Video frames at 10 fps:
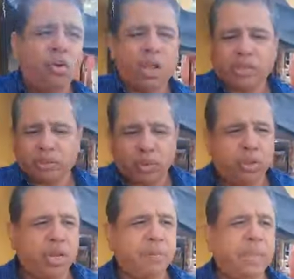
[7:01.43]
las
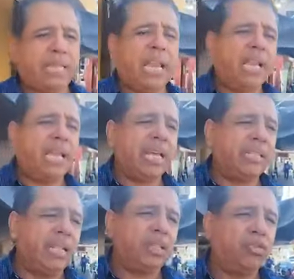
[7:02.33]
cuestiones metálicas
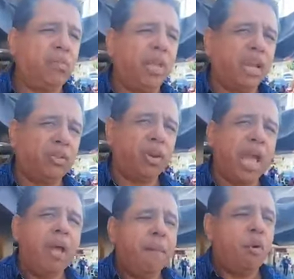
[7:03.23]
de la estación
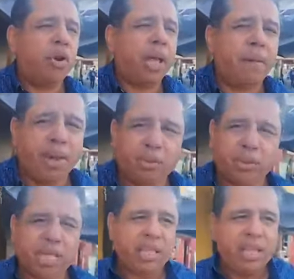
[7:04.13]
migratoria porque venía
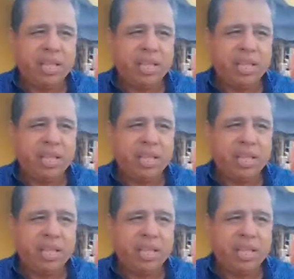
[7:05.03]
usted.